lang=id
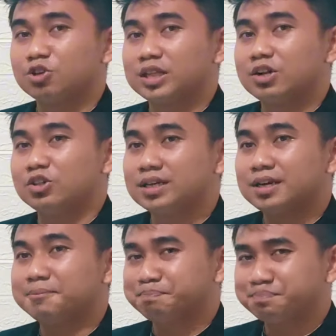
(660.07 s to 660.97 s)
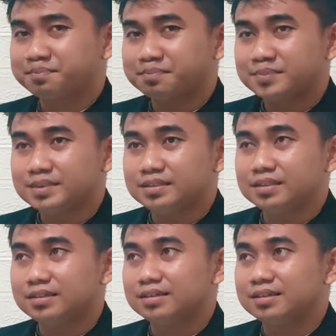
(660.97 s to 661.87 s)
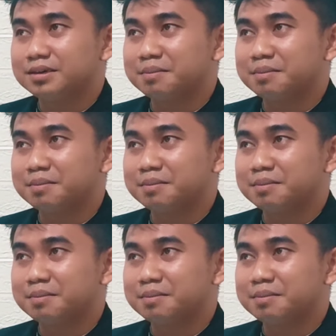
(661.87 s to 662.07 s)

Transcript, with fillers: kalau kita Indonesia kan uh,